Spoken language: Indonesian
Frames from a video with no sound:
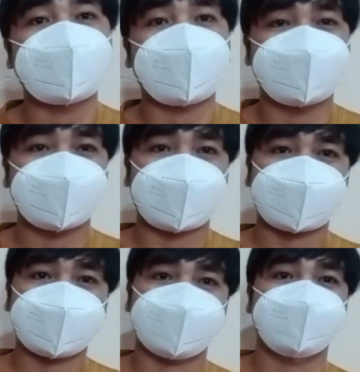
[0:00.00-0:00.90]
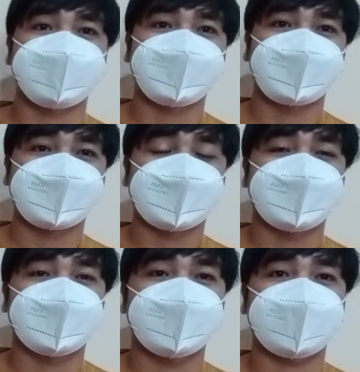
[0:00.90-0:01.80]
malapetaka.
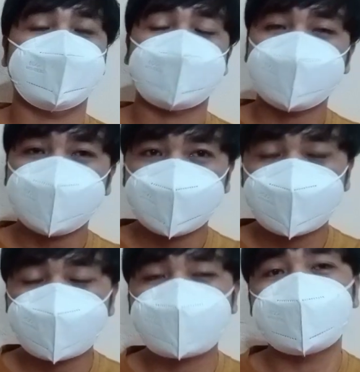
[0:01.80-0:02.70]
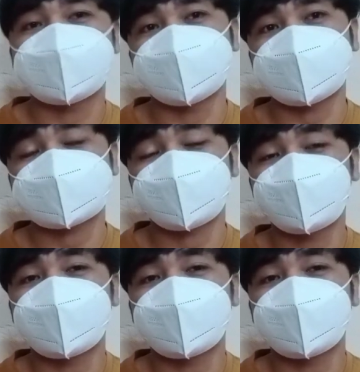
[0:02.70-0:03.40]
Nah, jadi itu sudah jelas,